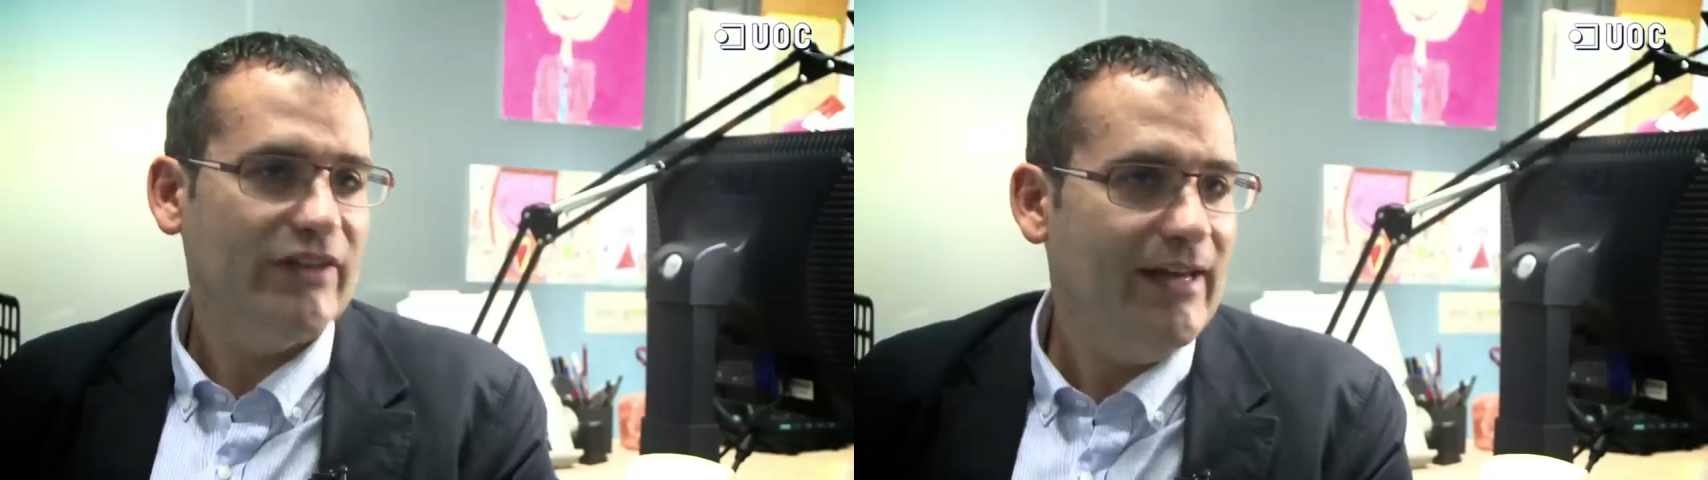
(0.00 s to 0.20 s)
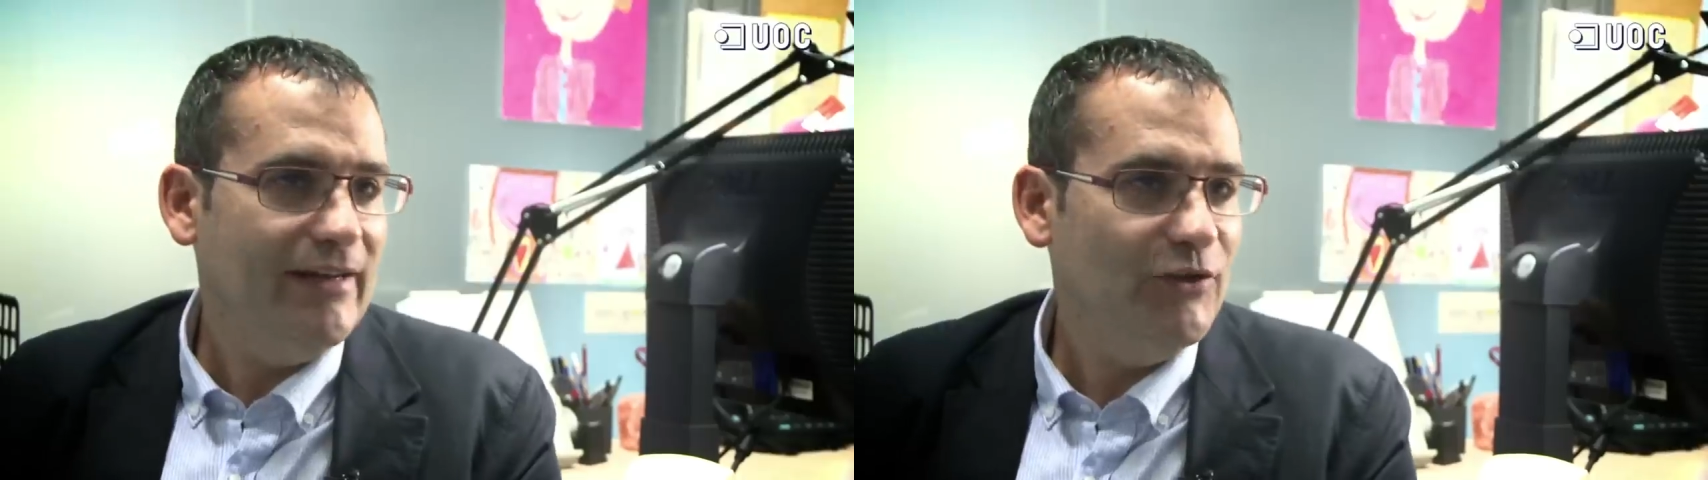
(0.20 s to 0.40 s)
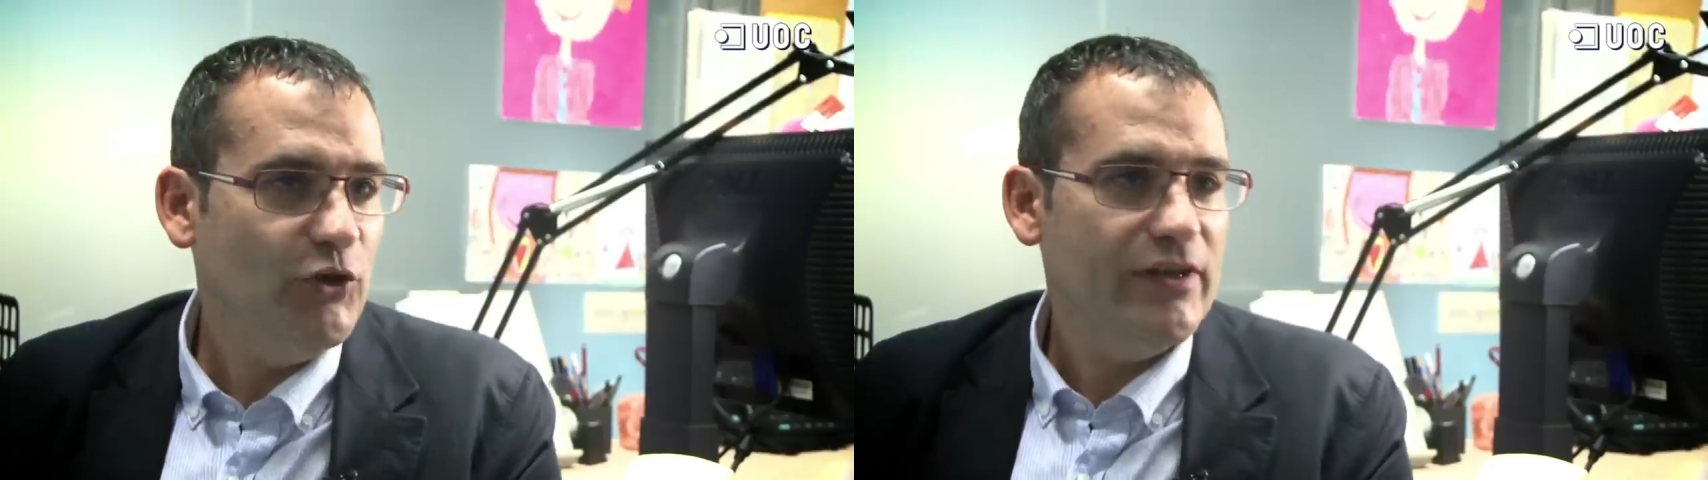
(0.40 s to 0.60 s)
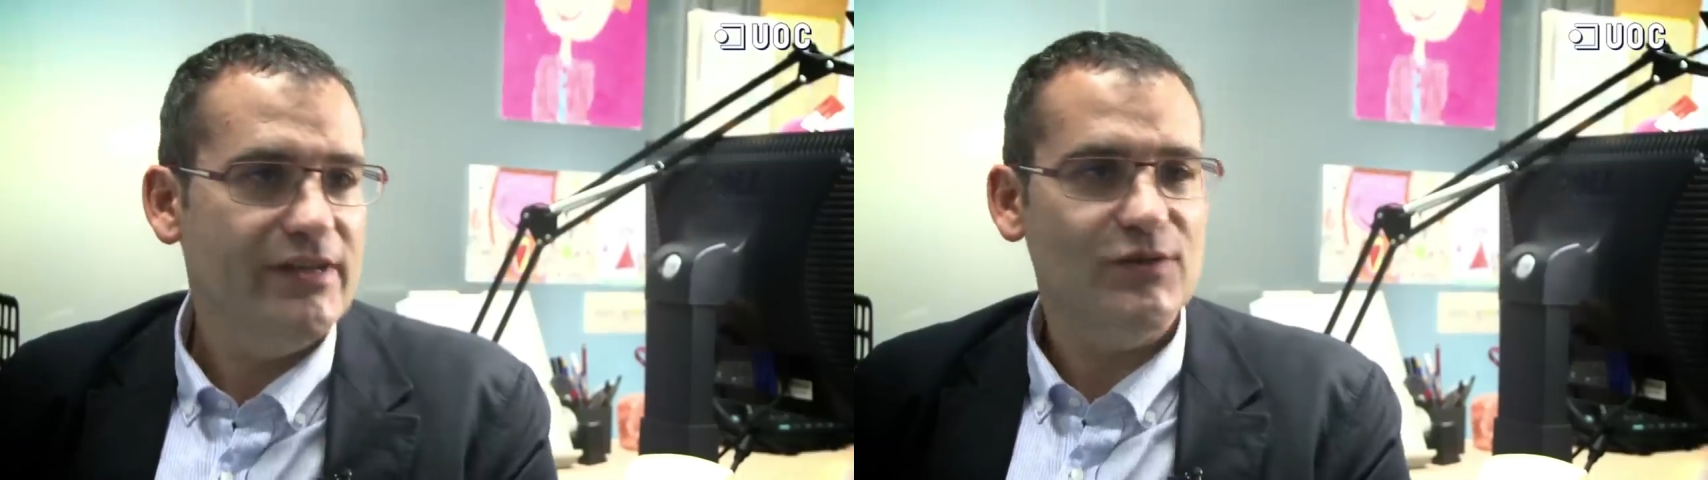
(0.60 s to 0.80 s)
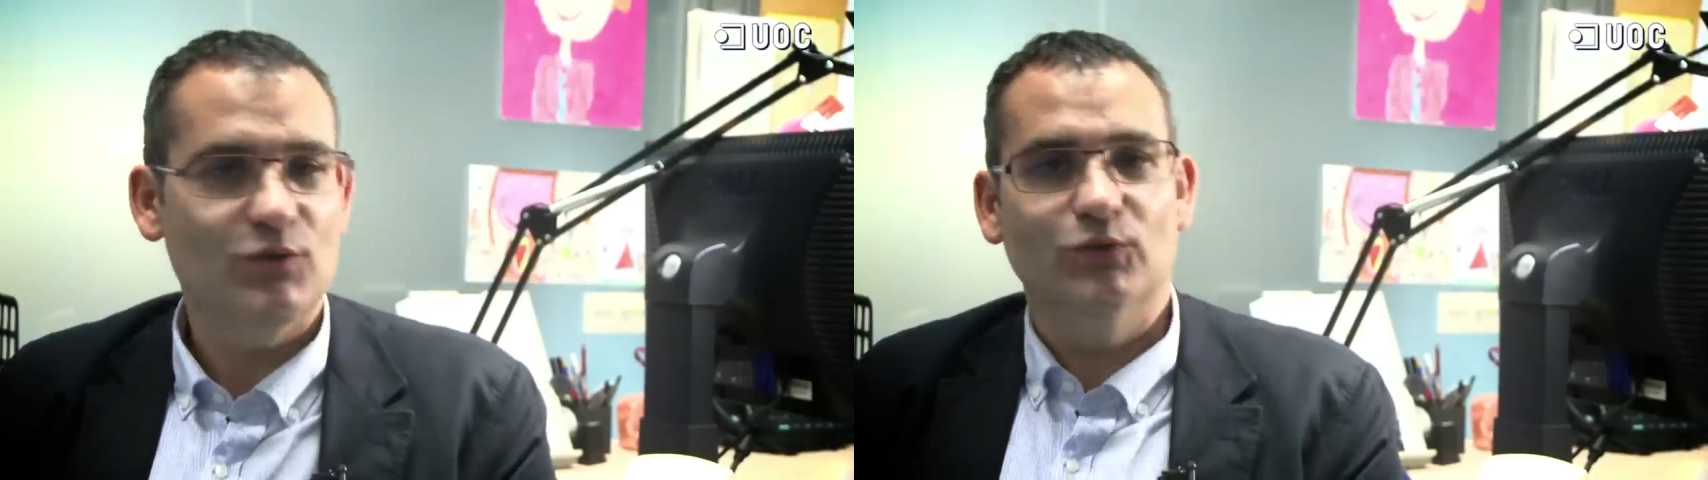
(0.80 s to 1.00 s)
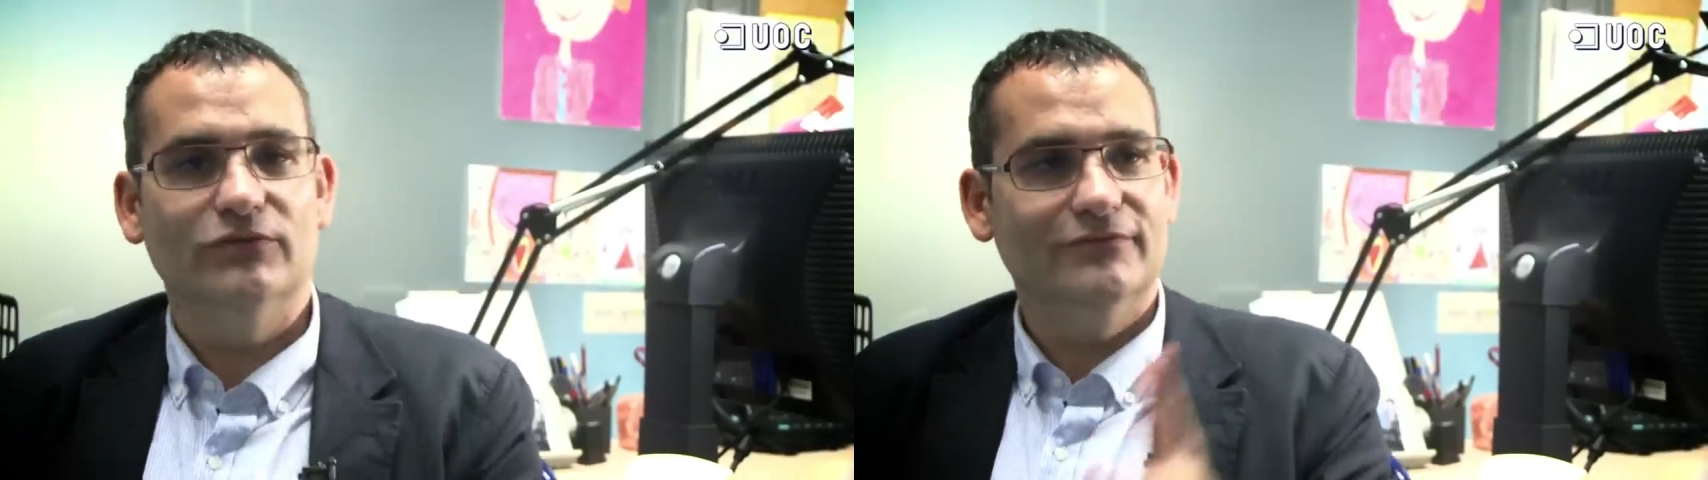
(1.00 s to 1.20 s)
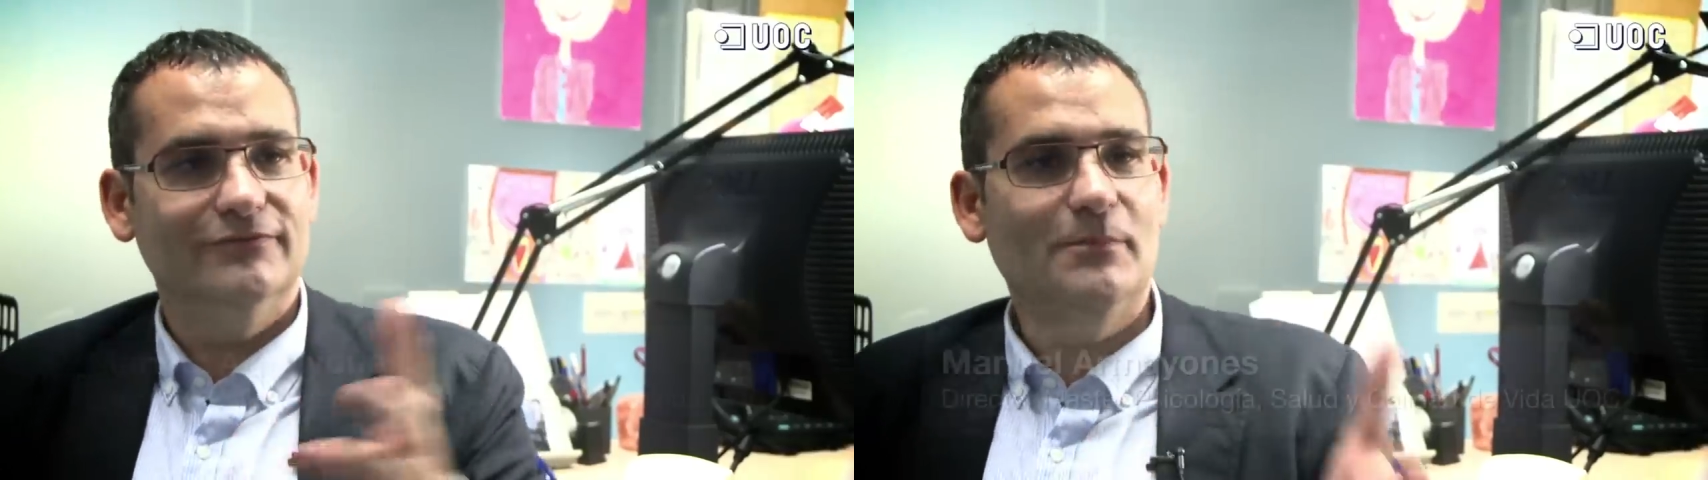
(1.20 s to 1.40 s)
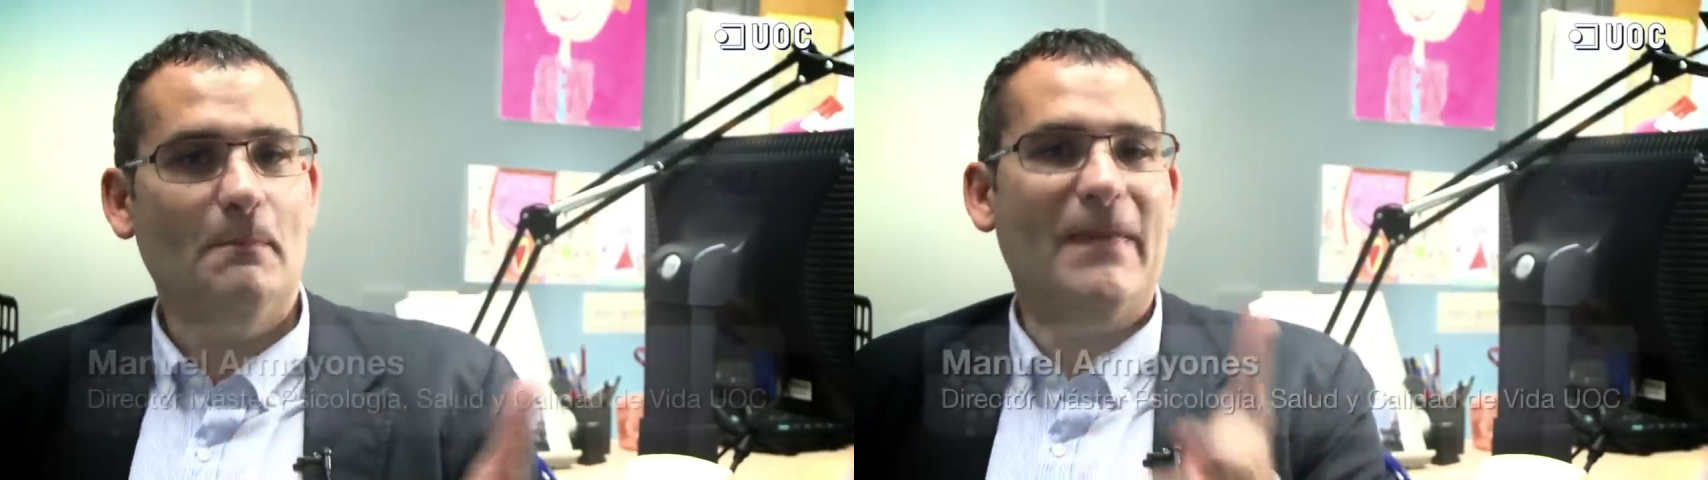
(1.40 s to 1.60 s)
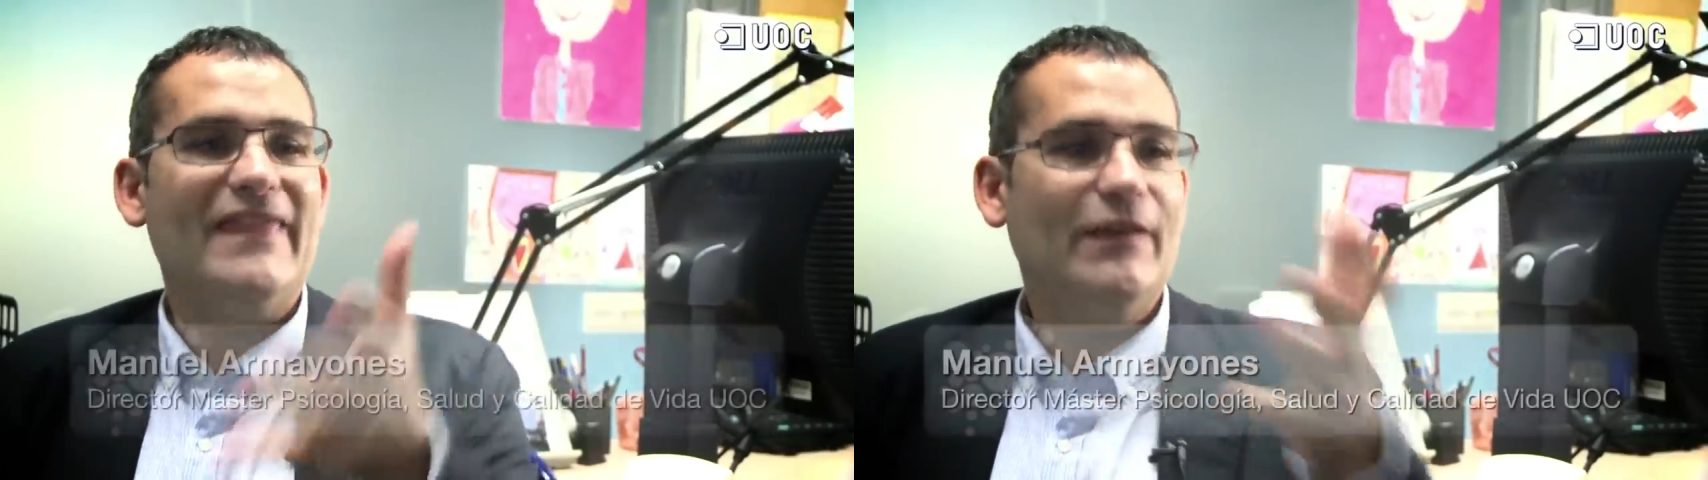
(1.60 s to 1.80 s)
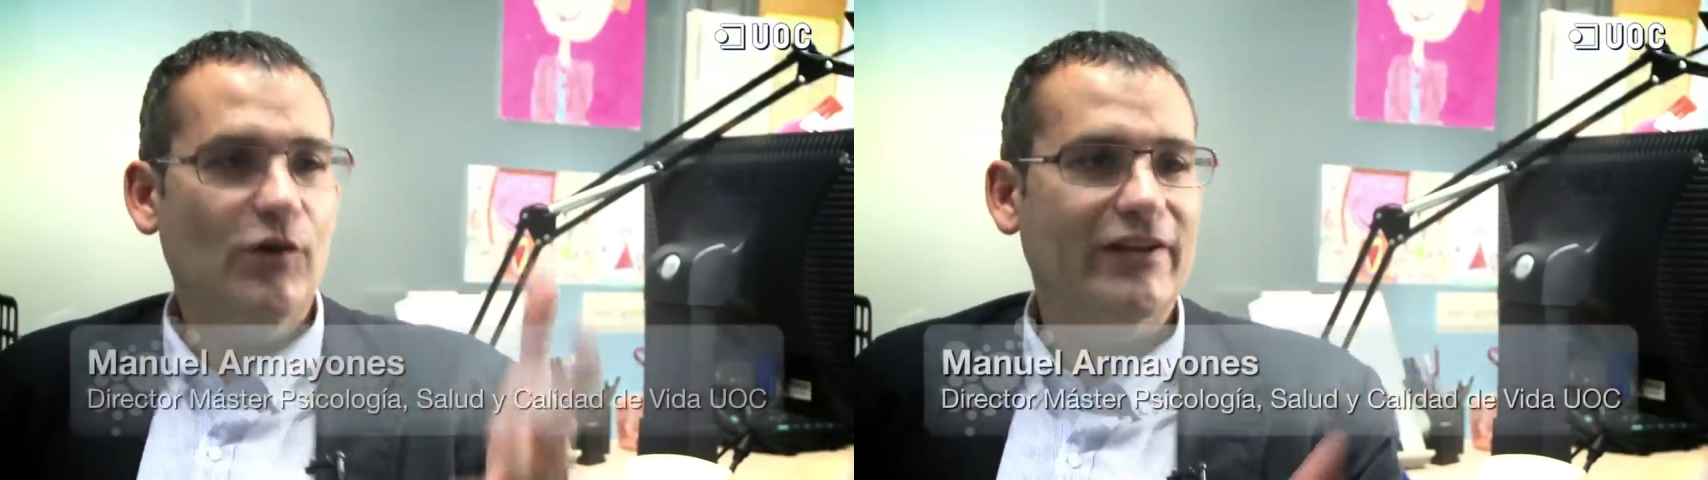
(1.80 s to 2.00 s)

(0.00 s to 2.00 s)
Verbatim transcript: tal no es un médico